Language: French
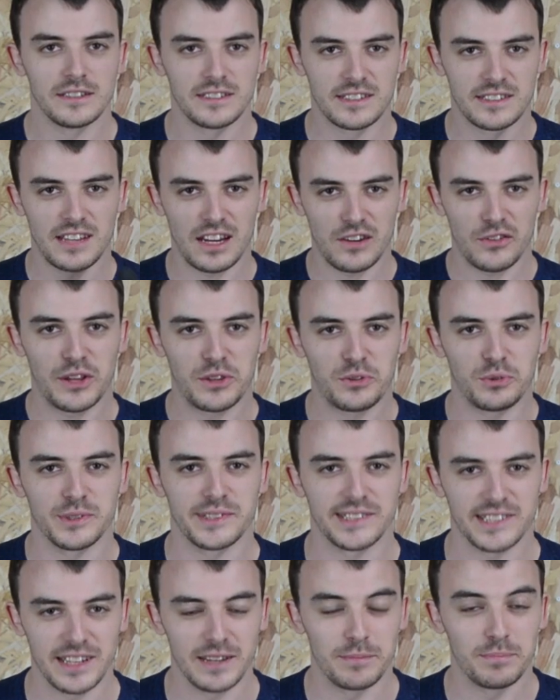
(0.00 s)
Salut à
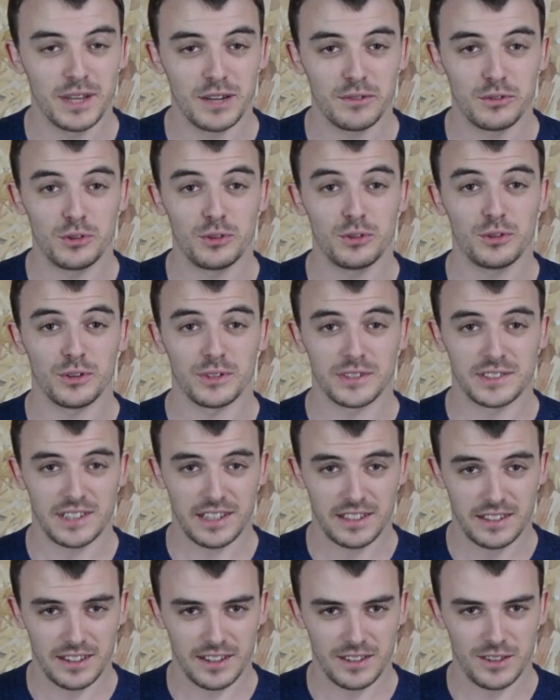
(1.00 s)
tous et bienvenue dans
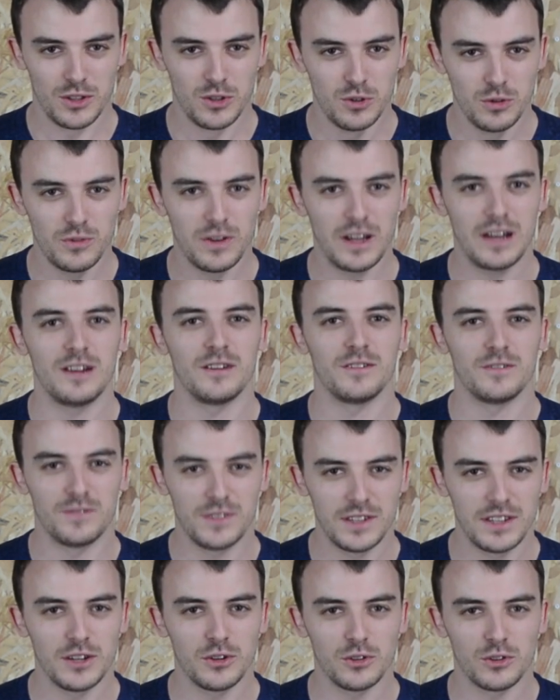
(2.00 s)
cette nouvelle
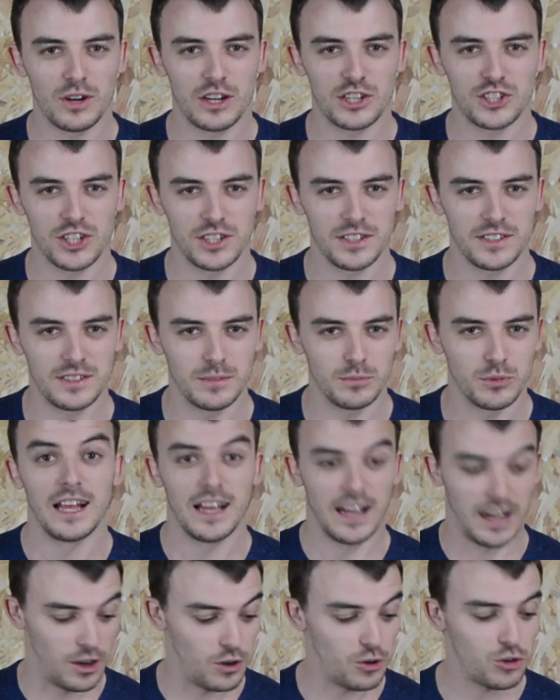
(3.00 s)
vidéo de la chaîne EasyBoost.
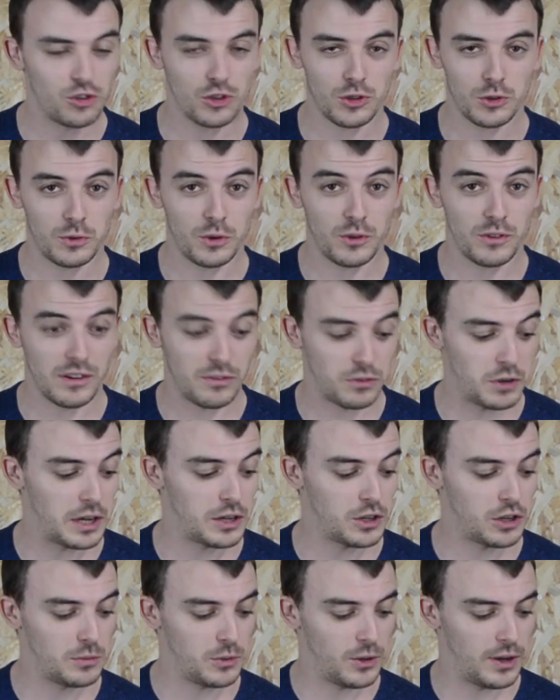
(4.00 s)
Alors aujourd'hui on va voir
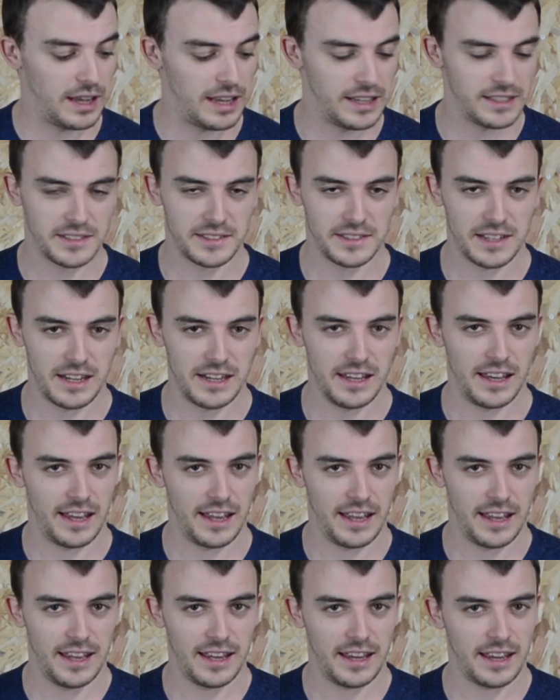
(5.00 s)
comment installer
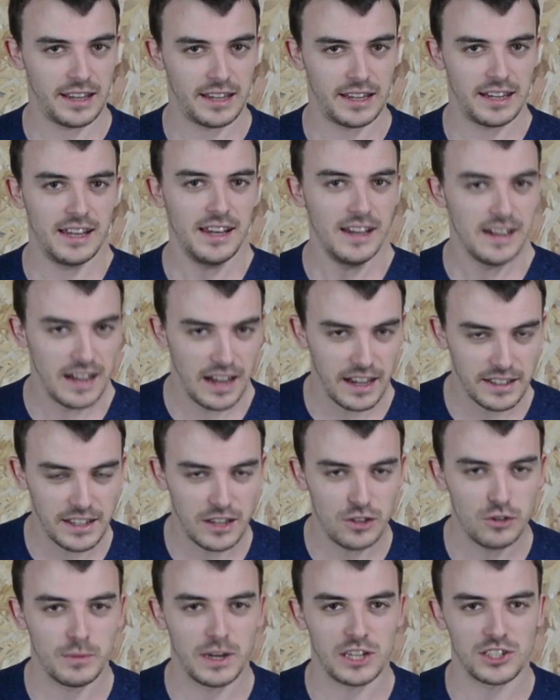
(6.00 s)
et régler un
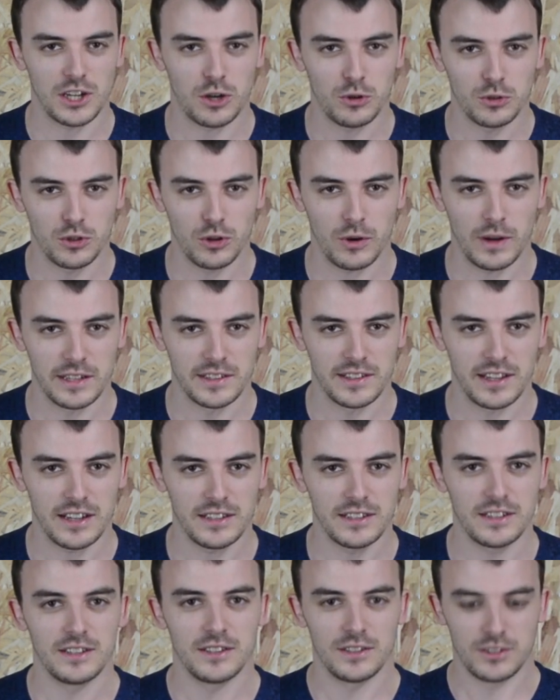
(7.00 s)
allumage à rotor
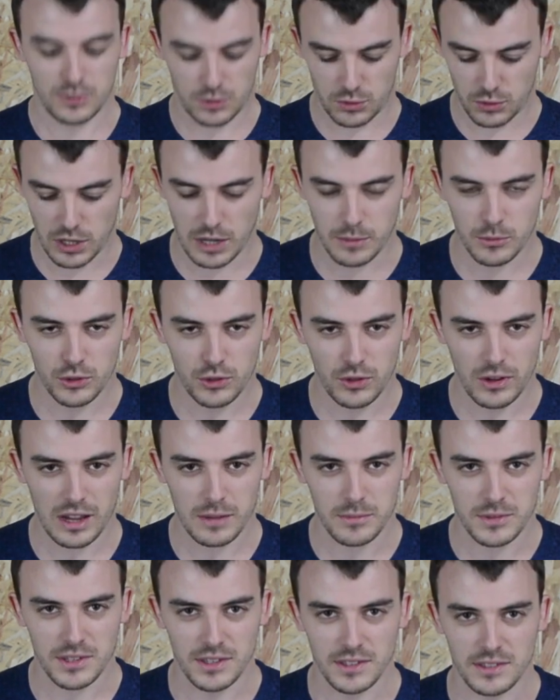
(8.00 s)
interne sur un moteur
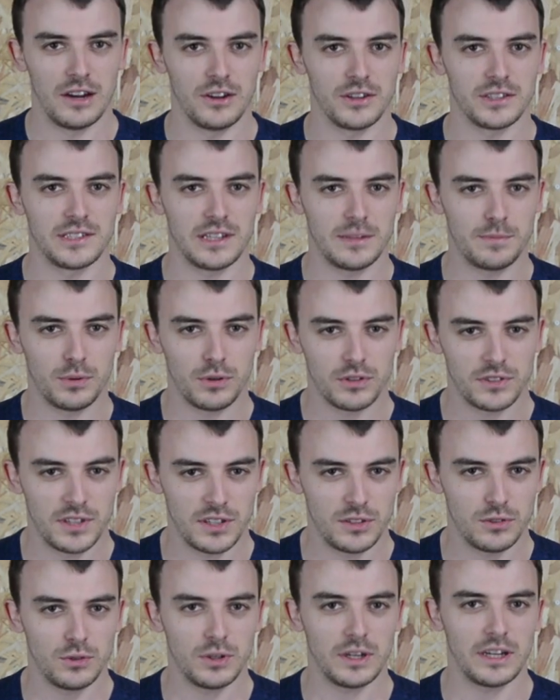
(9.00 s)
M6. Alors cette
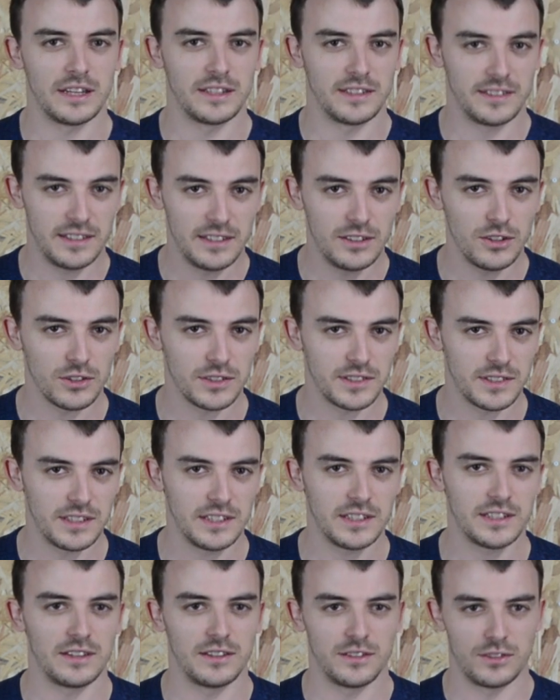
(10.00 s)
procédure est
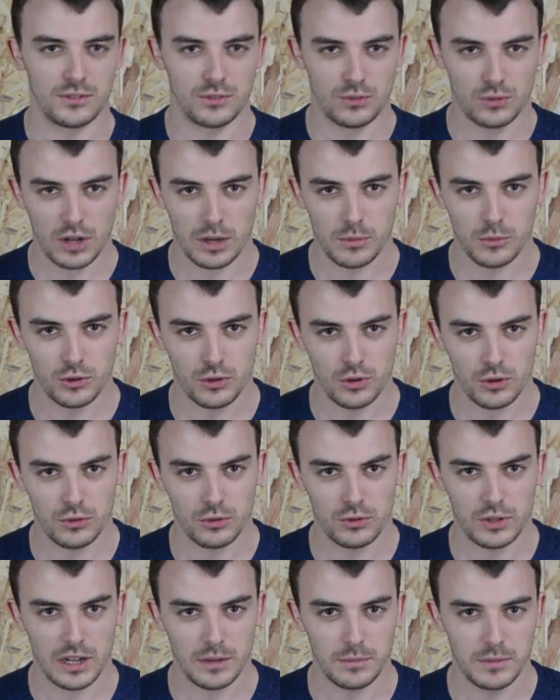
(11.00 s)
identique sur un moteur de
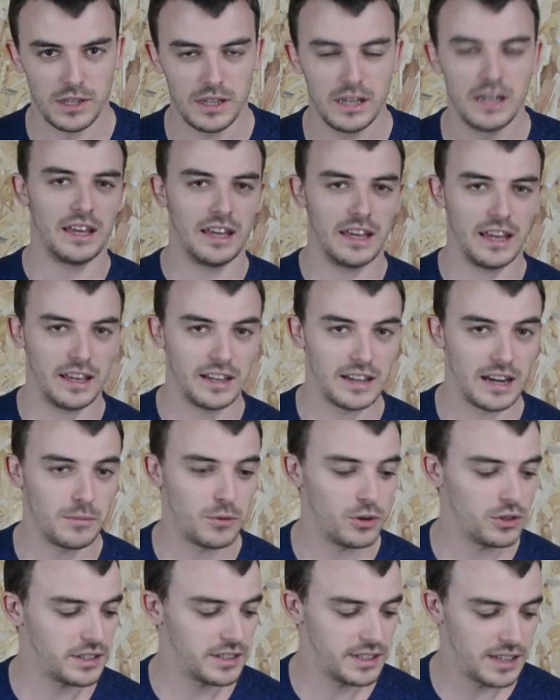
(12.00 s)
derby et
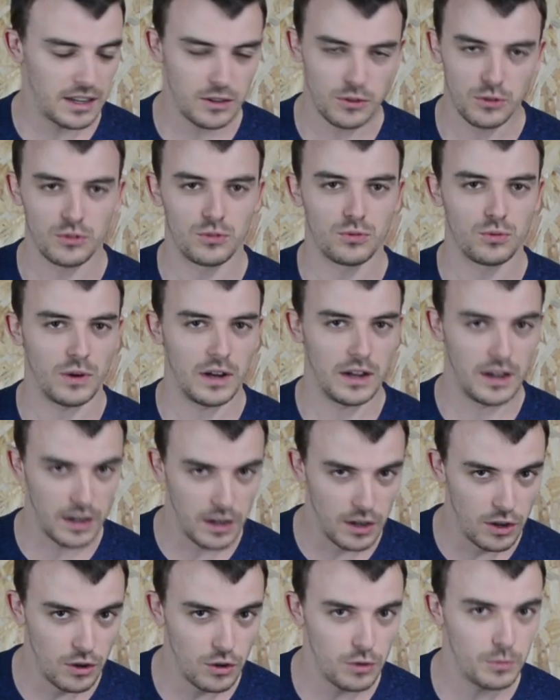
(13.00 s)
également quel que soit
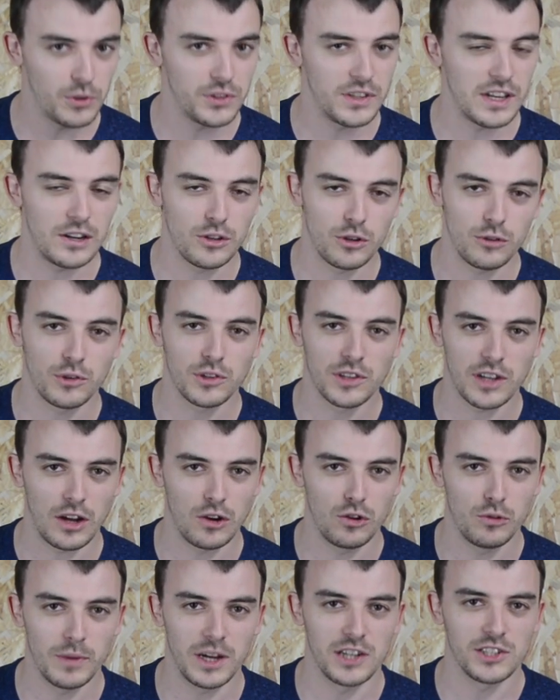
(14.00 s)
le modèle de votre
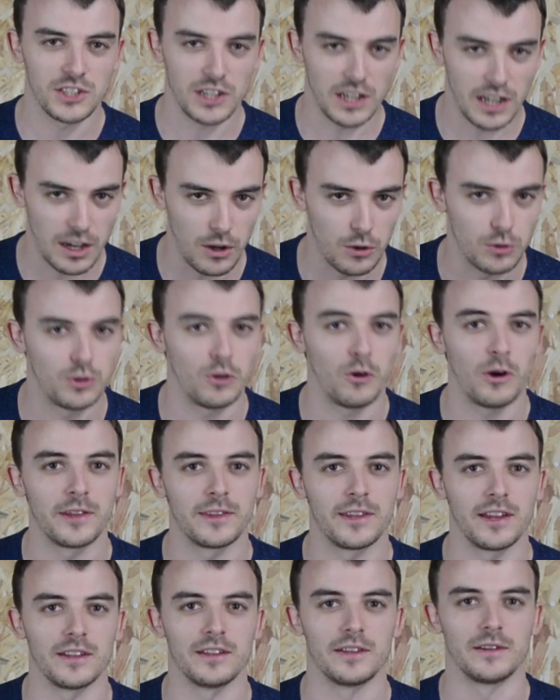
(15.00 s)
allumage à rotor
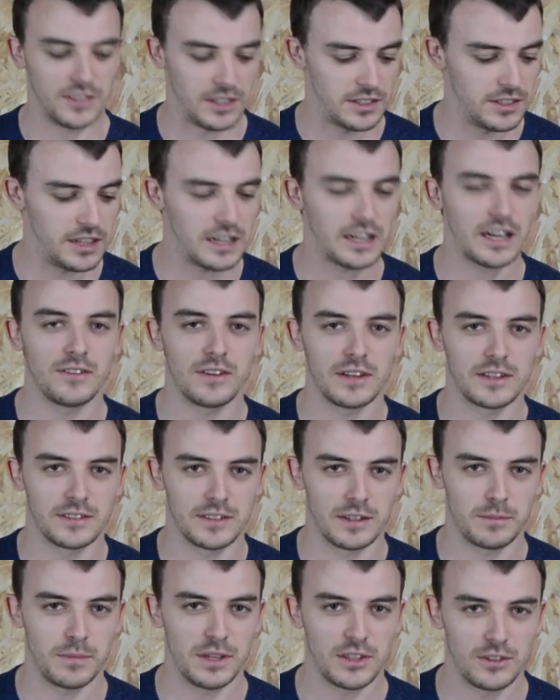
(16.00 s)
interne. C'est-à-dire qu'avec
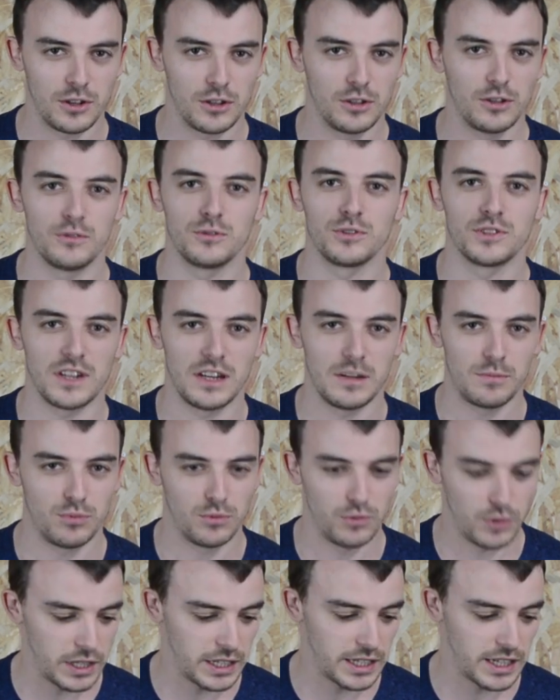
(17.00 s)
cette méthode vous allez
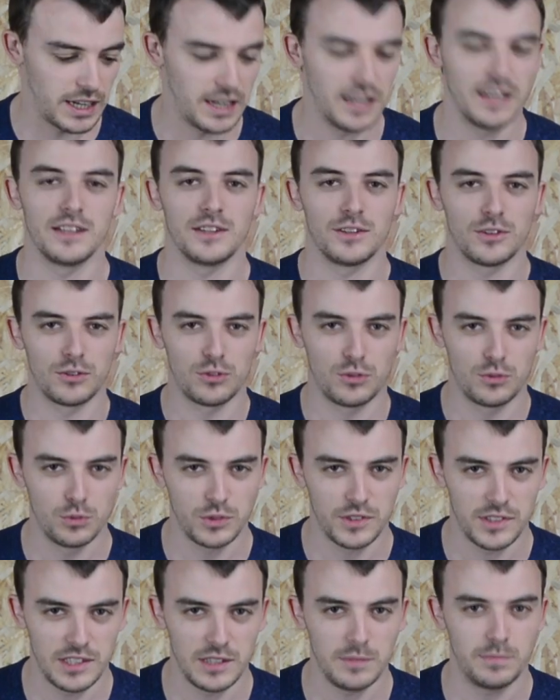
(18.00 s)
pouvoir caler tout
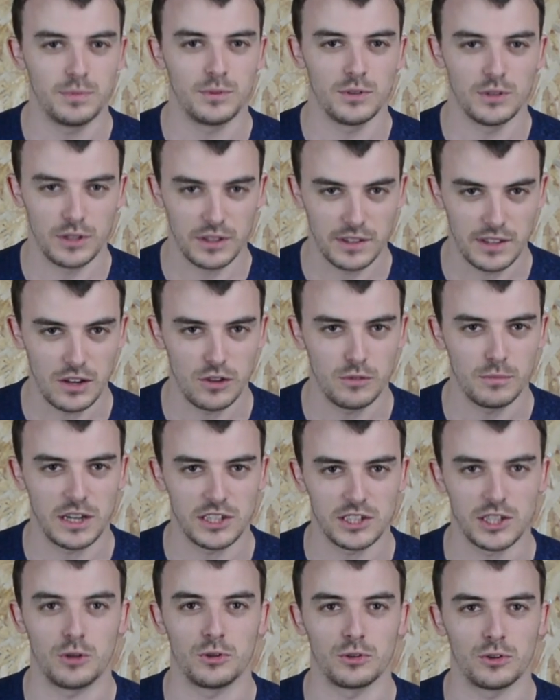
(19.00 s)
type
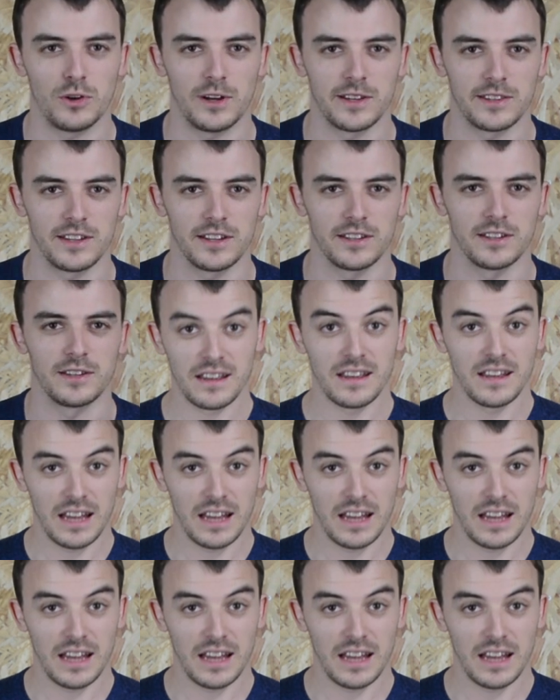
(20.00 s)
d'allumage à rotor interne.